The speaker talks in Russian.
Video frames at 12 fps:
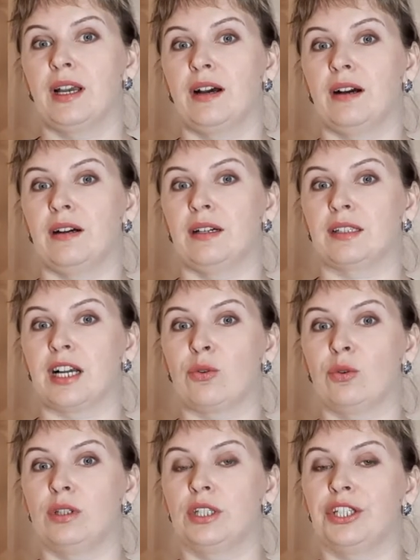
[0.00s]
а,
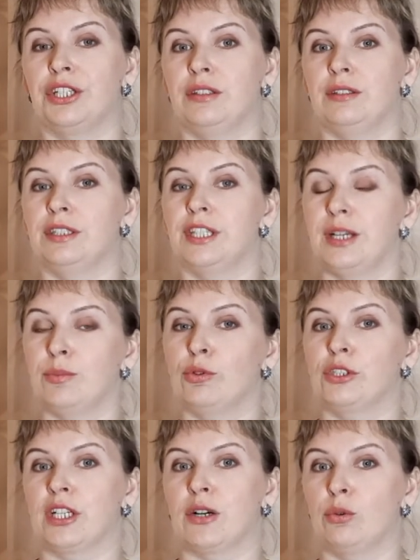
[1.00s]
какое-то не
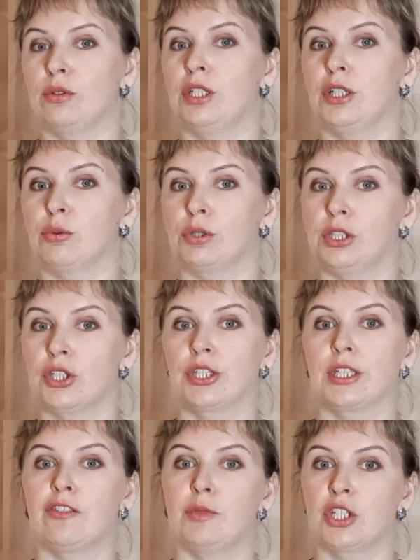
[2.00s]
требуется какое-то
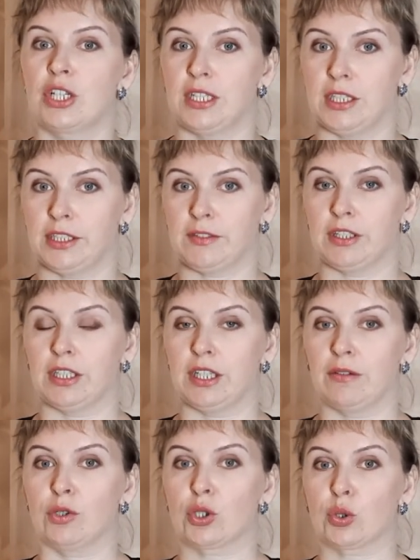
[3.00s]
хирургическое вмешательство для
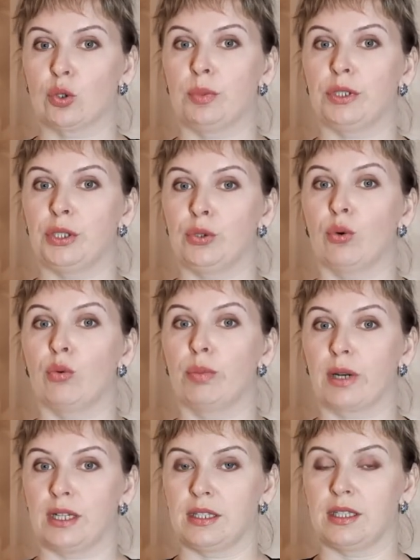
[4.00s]
того, чтобы ее
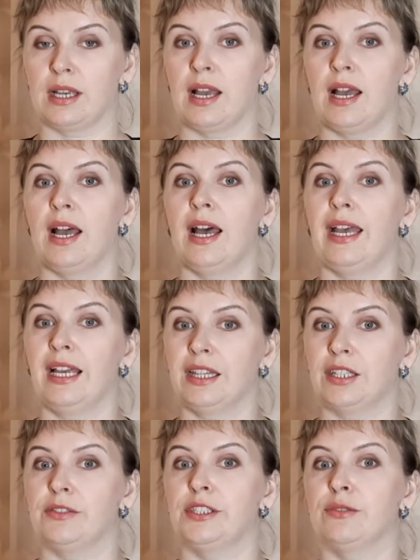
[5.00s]
убрать.
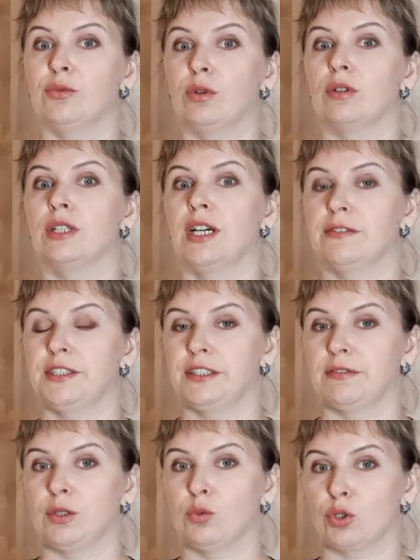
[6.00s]
Это
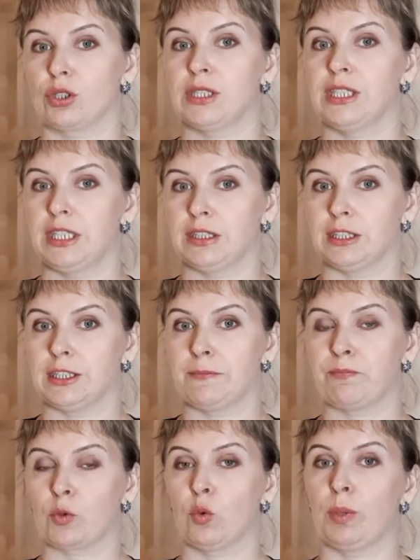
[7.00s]
всего-навсего нужно делать
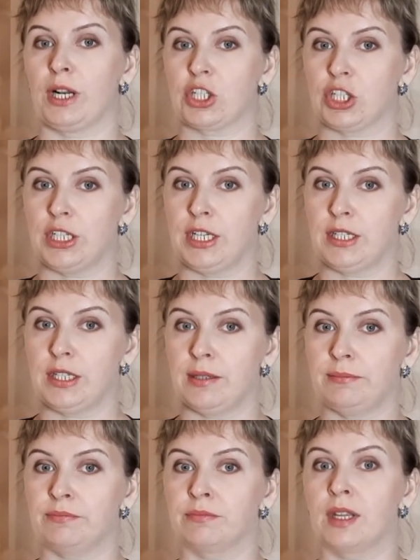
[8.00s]
упражнения,